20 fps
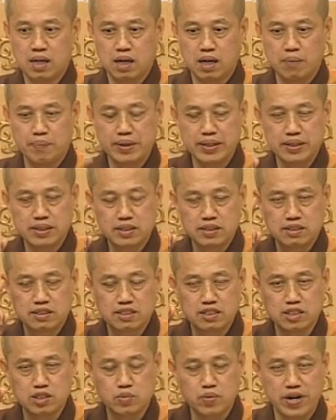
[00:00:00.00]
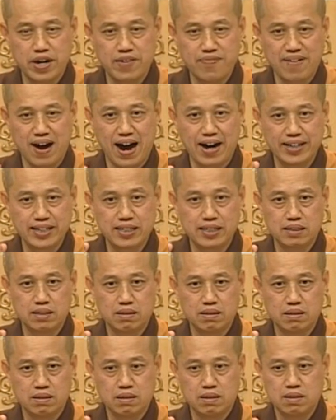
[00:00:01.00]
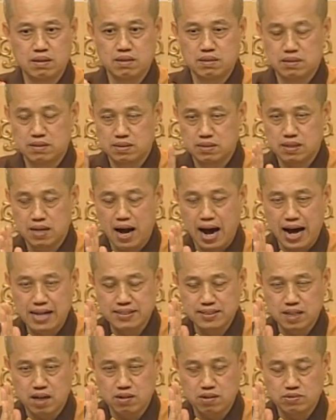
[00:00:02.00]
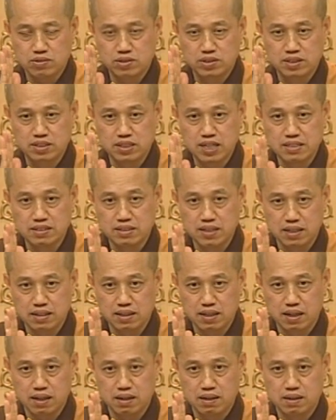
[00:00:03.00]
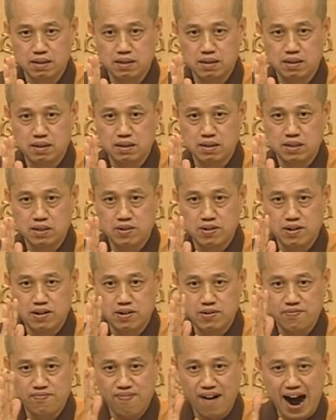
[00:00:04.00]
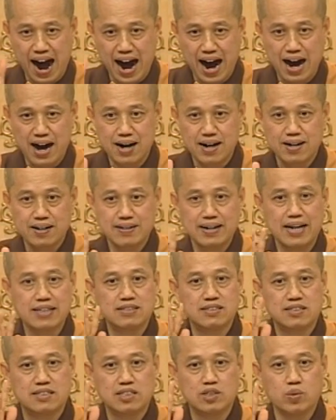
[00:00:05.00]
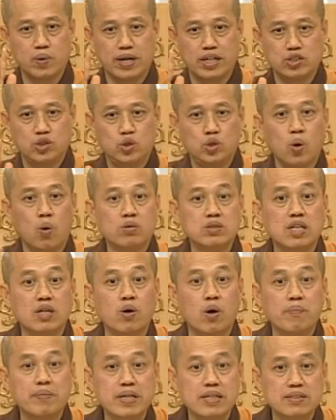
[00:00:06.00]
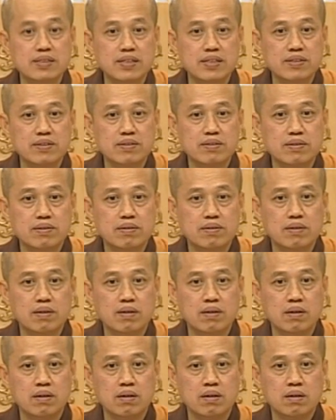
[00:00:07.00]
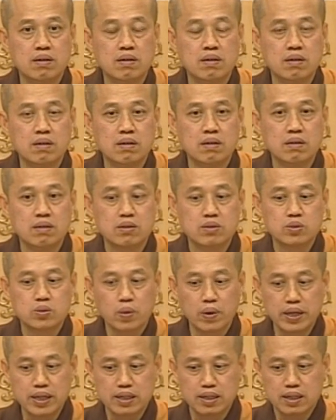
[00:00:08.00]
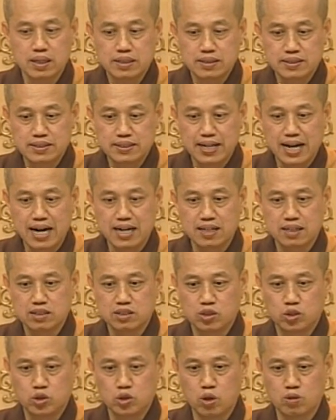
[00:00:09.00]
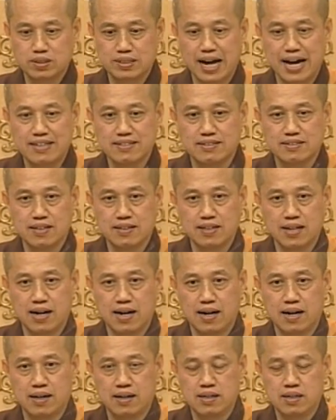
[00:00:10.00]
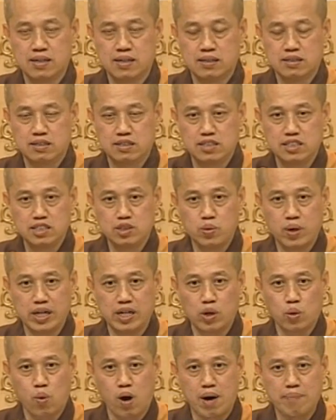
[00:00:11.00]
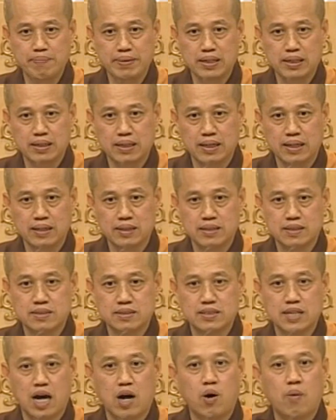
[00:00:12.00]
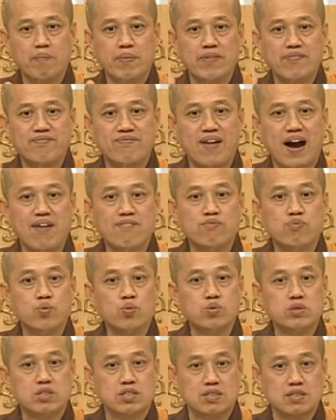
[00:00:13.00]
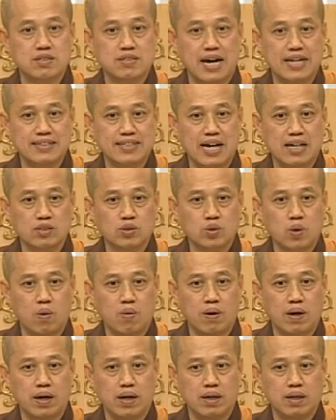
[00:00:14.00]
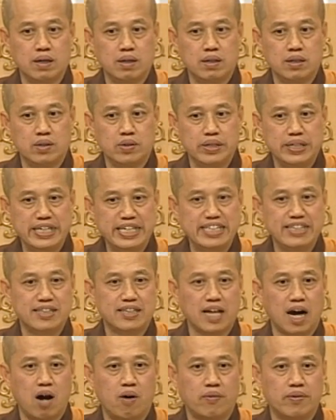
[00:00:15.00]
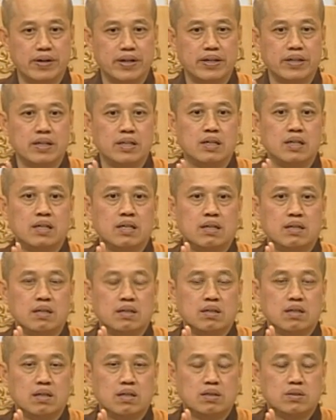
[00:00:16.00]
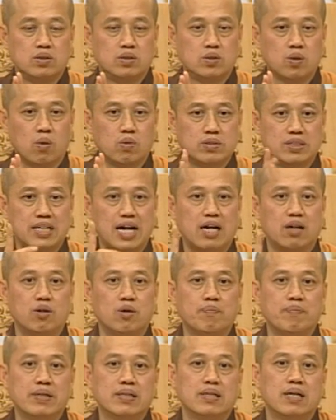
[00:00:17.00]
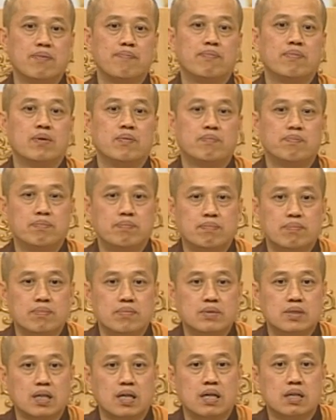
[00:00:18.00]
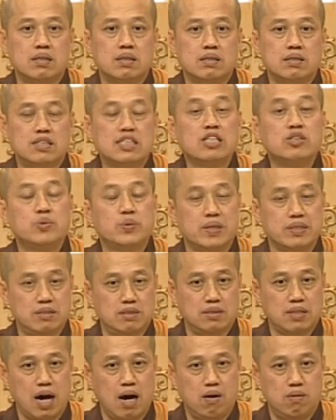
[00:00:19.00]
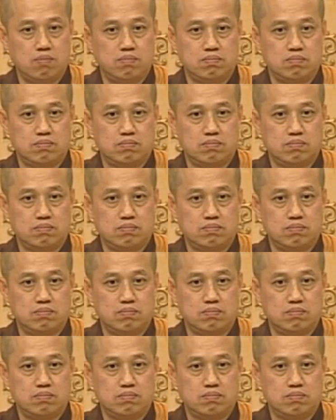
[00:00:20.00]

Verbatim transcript: 我们思维法义是按照圣人的法来思维，纠正我们的心，所以这样就产生了智慧的光明呢，在我们凡夫痴暗当中啊，引导呢走向我们的这个正觉之道。